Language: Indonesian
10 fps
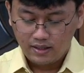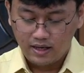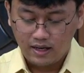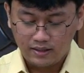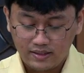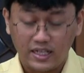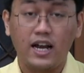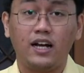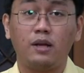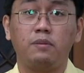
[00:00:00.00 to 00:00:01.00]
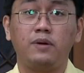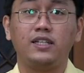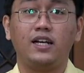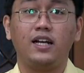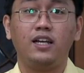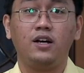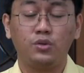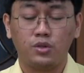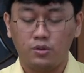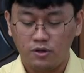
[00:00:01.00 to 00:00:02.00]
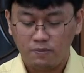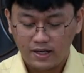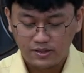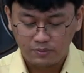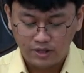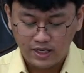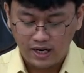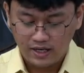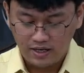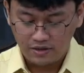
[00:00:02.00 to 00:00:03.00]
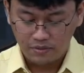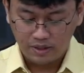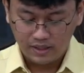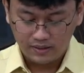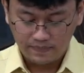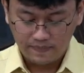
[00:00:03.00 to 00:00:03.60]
dan saya akan membacakannya untuk Oma Opa semua yang ada di rumah.